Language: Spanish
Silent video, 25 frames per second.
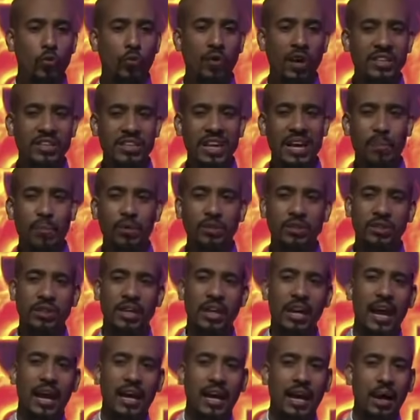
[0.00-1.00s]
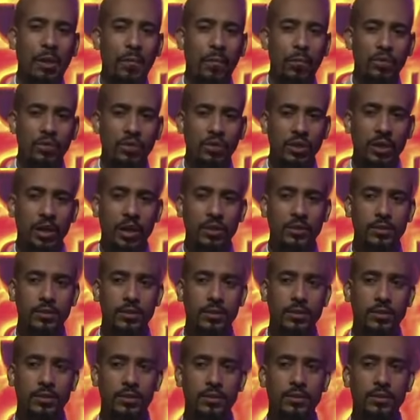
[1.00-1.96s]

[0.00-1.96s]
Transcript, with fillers: fallamos es que hagamos silencio